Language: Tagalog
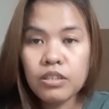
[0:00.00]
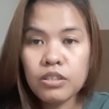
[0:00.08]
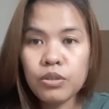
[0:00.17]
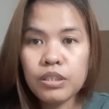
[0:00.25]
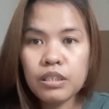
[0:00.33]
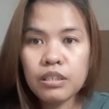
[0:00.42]

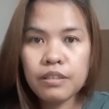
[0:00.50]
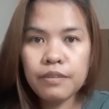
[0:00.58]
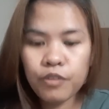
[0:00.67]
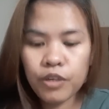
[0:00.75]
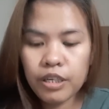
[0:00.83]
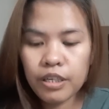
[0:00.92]
So,
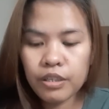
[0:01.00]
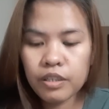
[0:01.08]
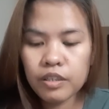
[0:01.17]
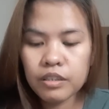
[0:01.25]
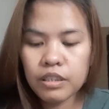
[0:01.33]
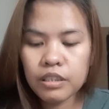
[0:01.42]
64 na
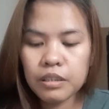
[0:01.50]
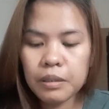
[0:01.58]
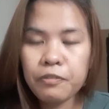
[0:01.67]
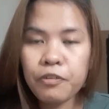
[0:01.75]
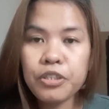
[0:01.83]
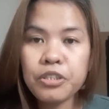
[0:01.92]
yung,
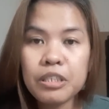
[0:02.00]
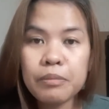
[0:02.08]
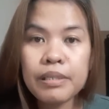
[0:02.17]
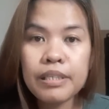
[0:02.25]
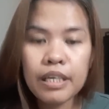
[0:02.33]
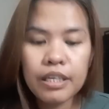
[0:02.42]
64
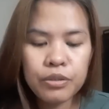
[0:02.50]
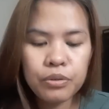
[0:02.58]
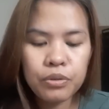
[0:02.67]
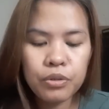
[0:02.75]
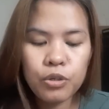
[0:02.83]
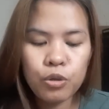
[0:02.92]
GB na
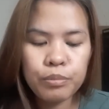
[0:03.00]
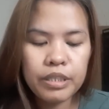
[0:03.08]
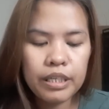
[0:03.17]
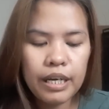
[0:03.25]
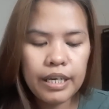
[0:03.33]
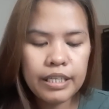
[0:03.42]
yung ROM
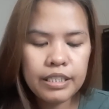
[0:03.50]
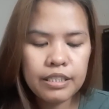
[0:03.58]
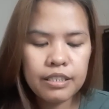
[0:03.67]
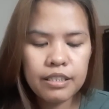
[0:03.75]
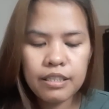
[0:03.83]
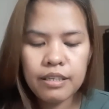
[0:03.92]
niya, guys.